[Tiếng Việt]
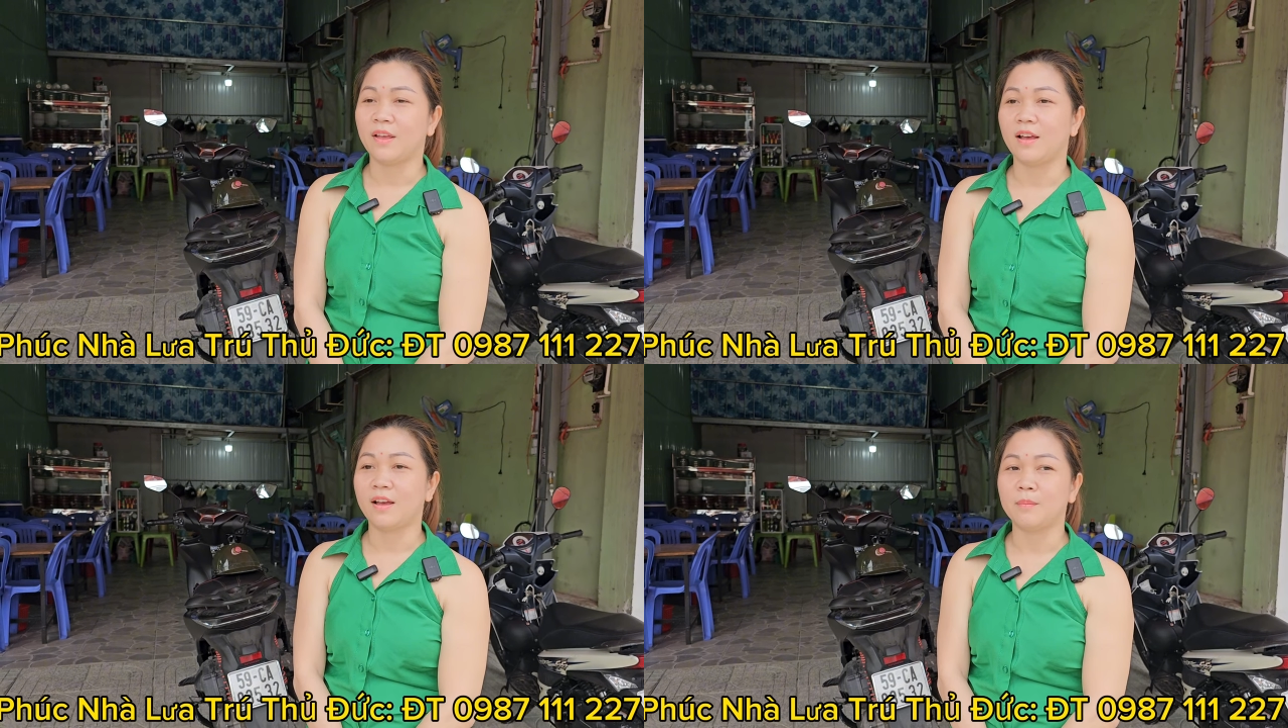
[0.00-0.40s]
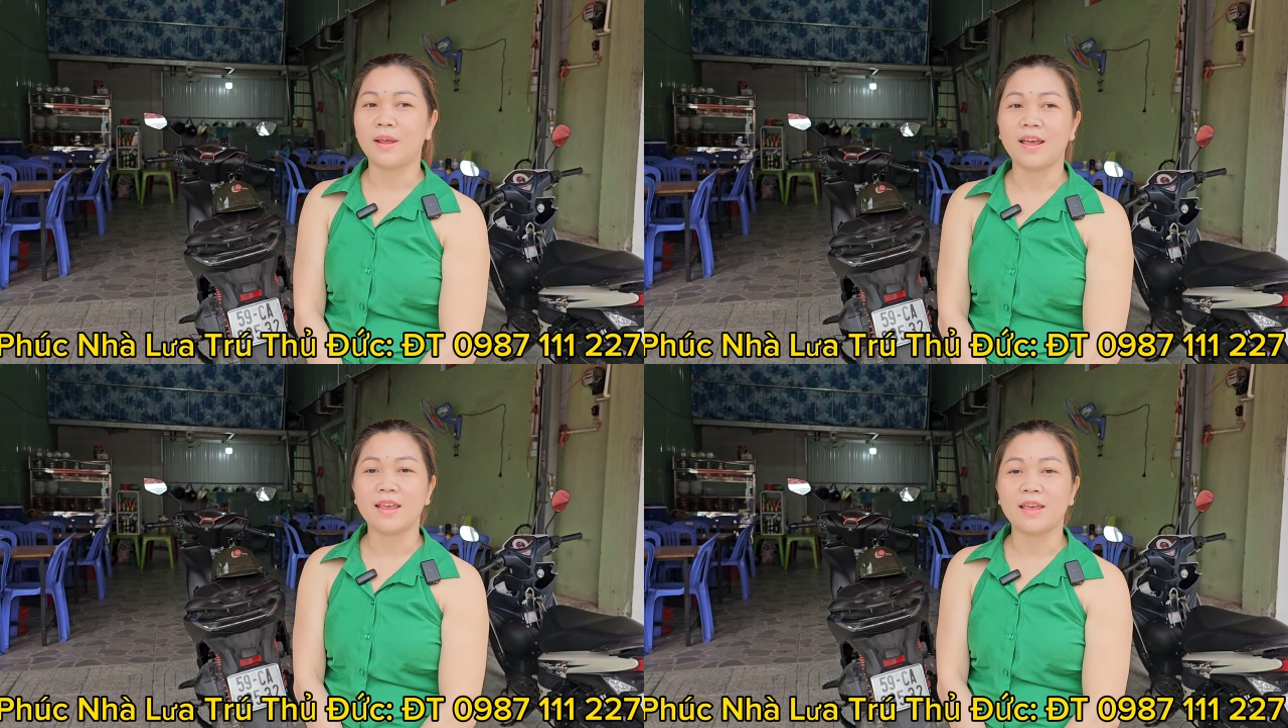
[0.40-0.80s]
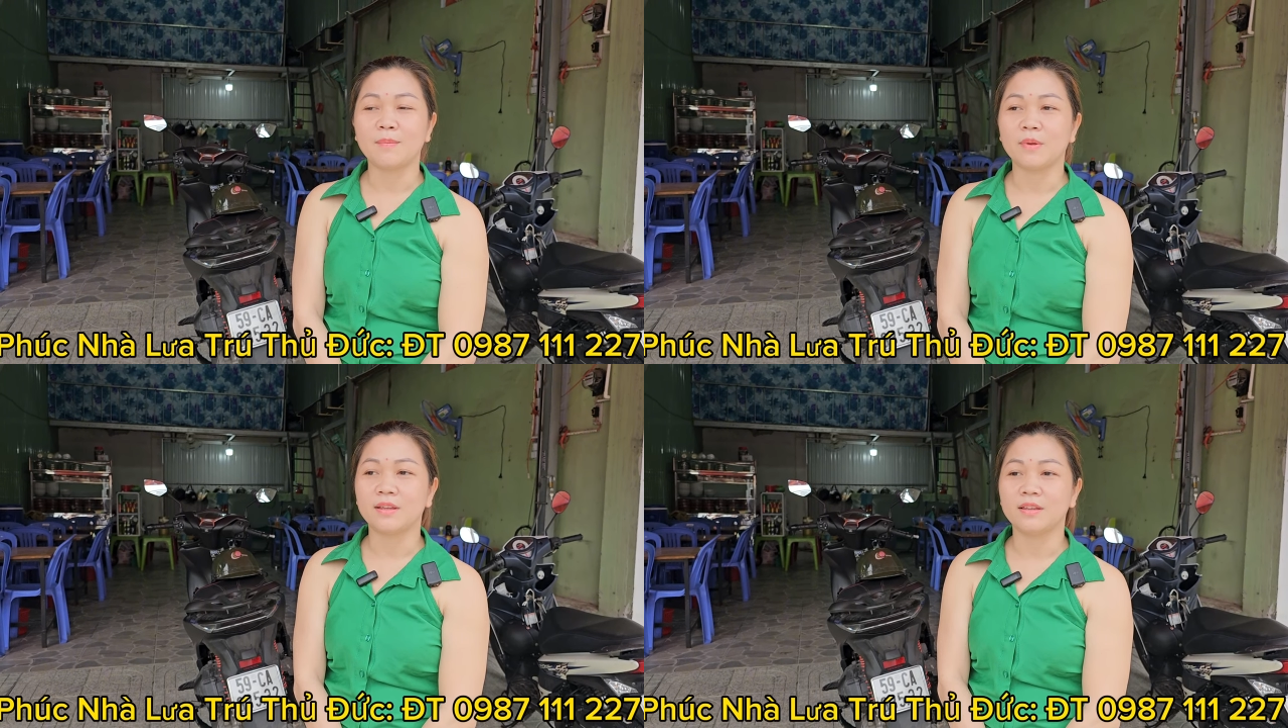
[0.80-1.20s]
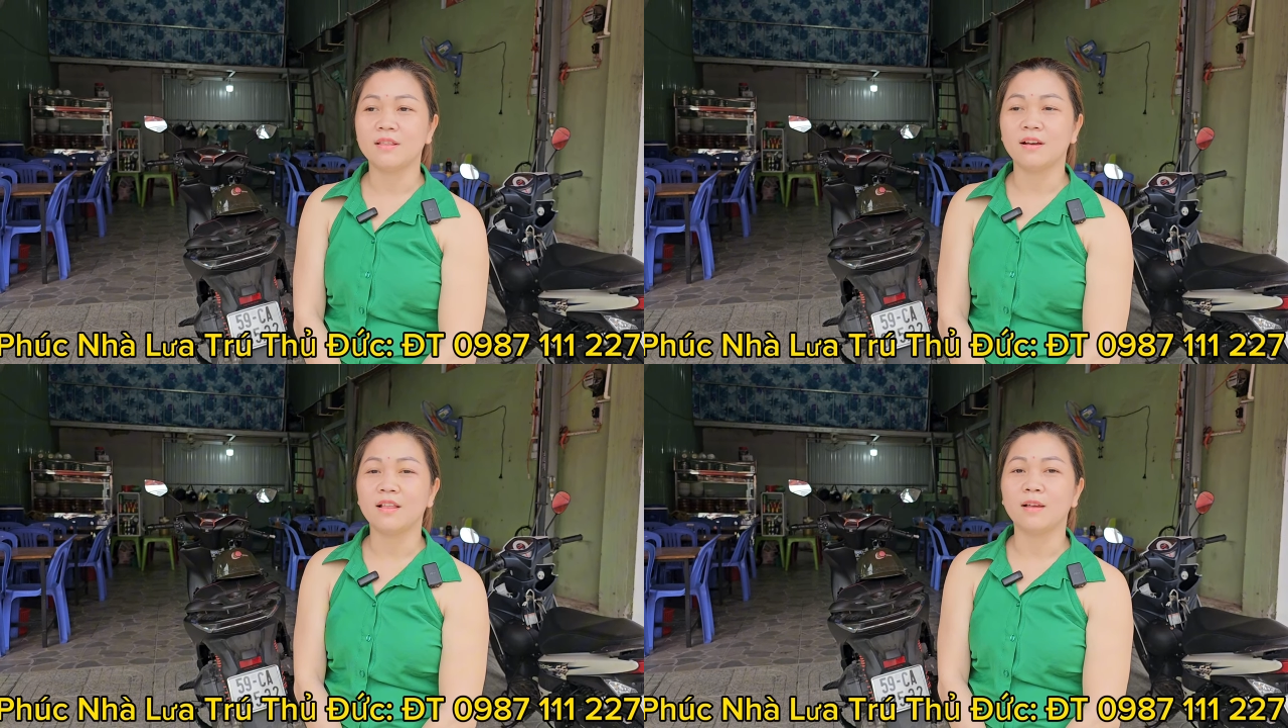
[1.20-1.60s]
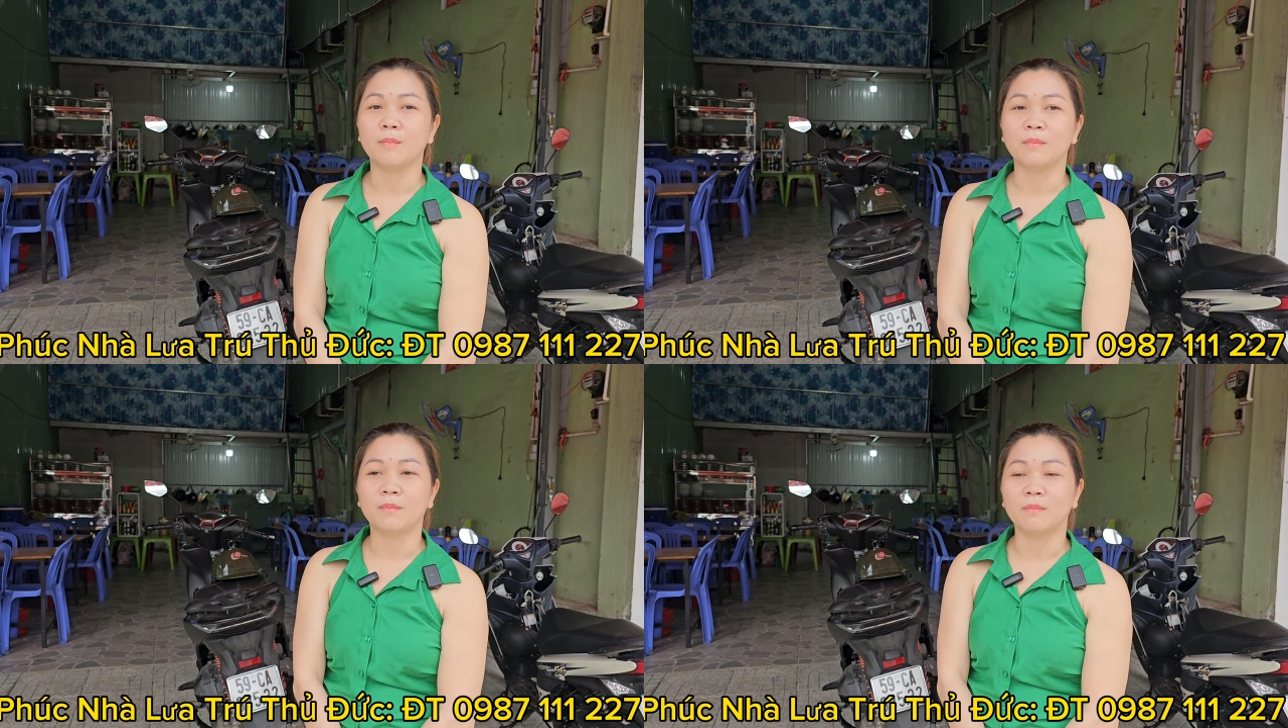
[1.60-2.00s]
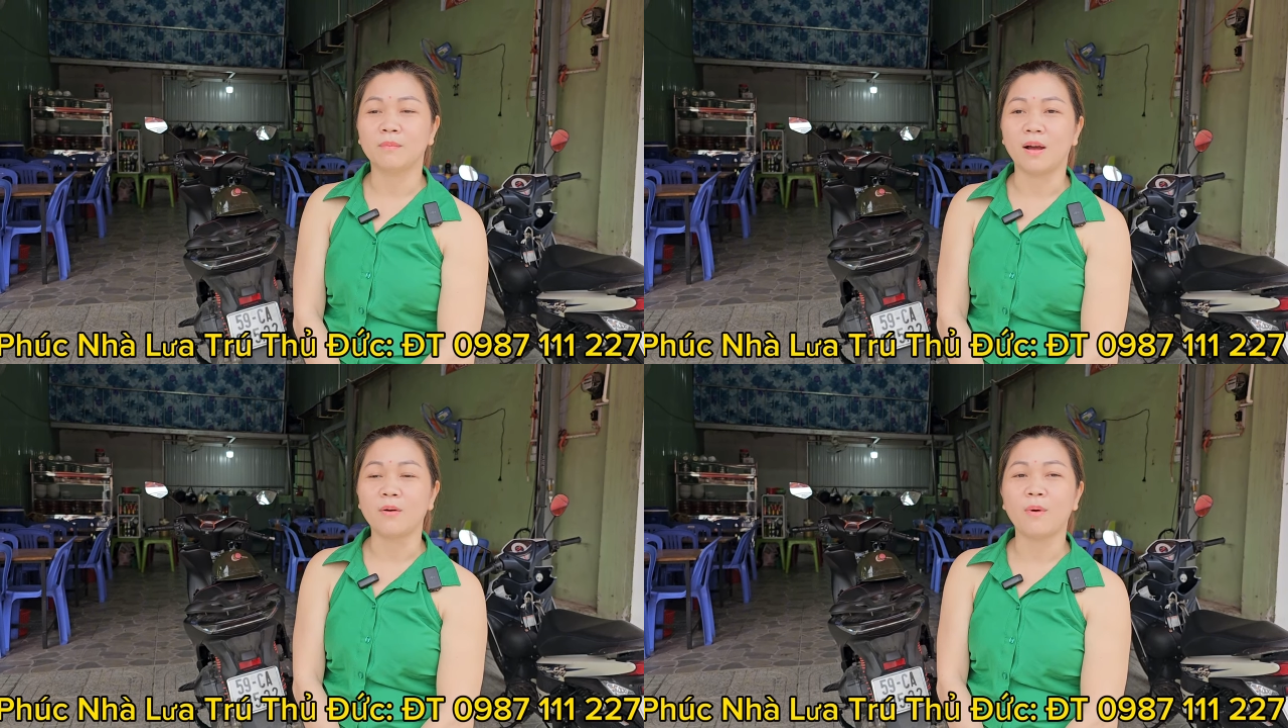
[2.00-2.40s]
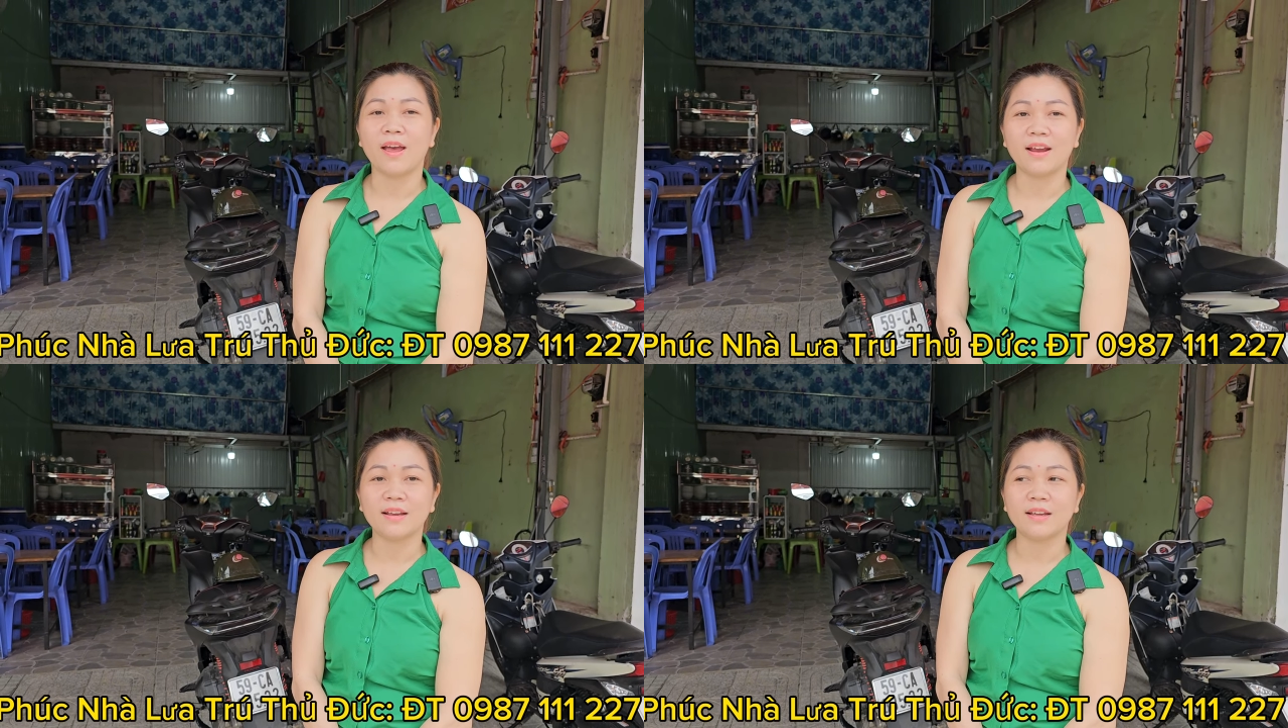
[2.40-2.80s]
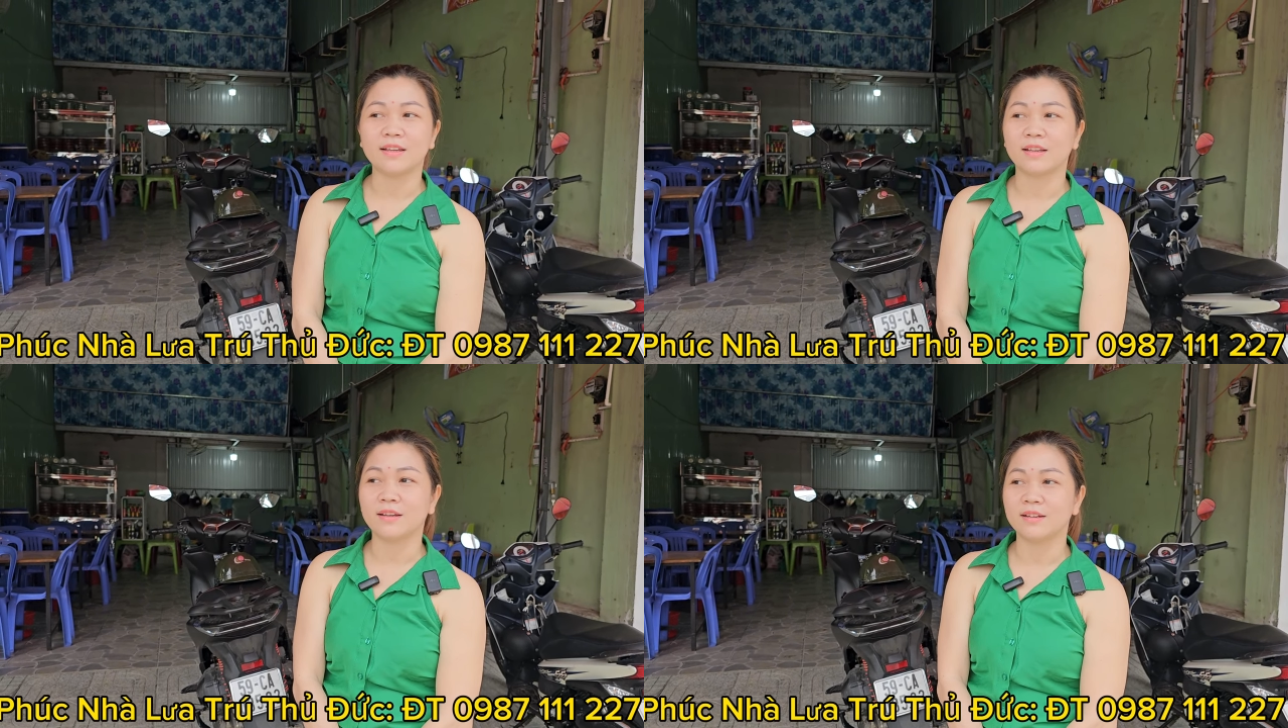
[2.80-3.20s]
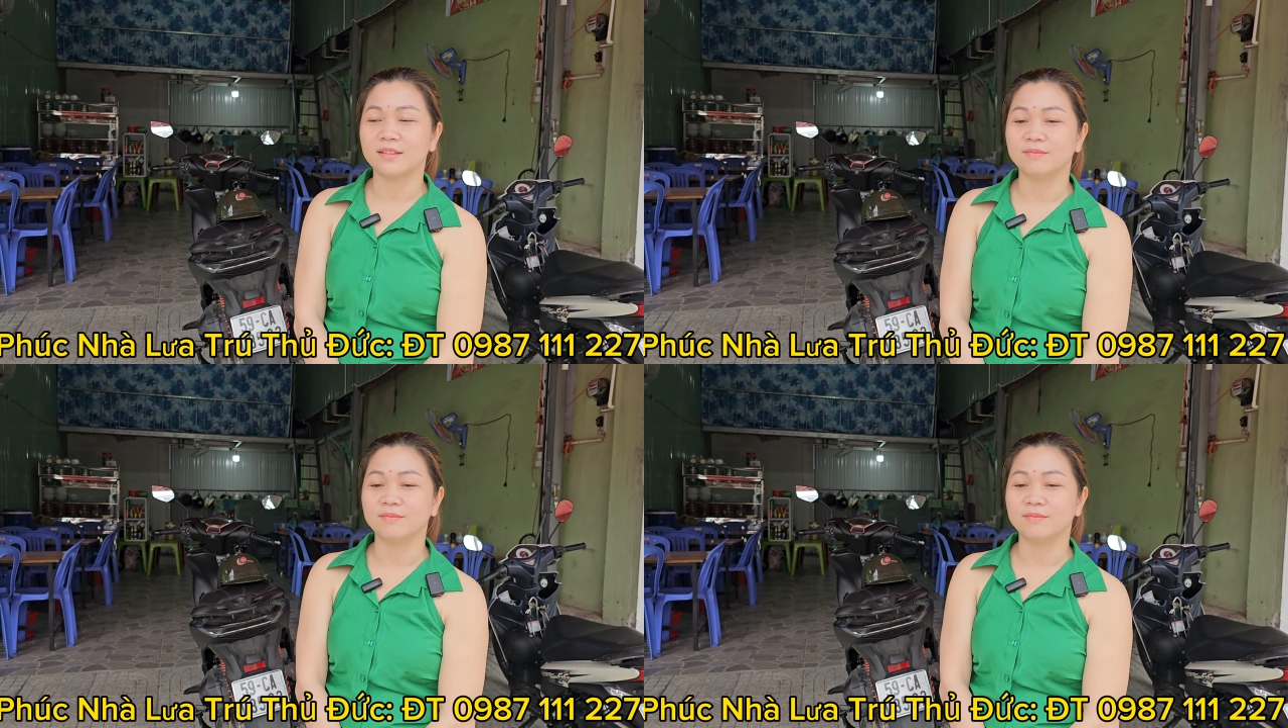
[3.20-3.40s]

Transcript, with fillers: à, hôm nay em à, chính thức là mở quán à, đó,